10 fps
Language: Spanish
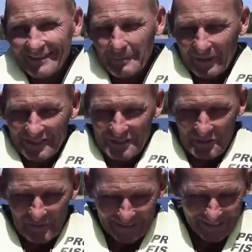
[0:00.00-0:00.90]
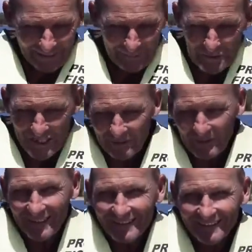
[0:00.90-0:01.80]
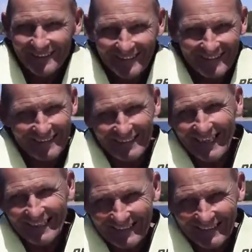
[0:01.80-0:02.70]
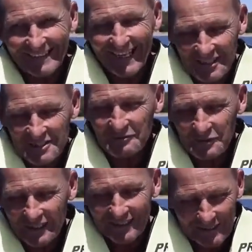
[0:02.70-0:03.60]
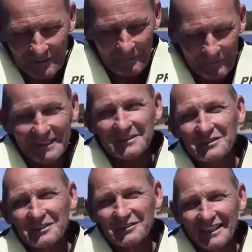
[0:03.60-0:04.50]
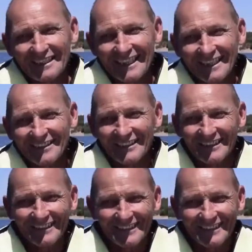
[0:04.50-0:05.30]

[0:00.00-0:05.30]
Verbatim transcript: porque si no iba a tragar mucha agua. Y ahí, así fue como perdimos el festejo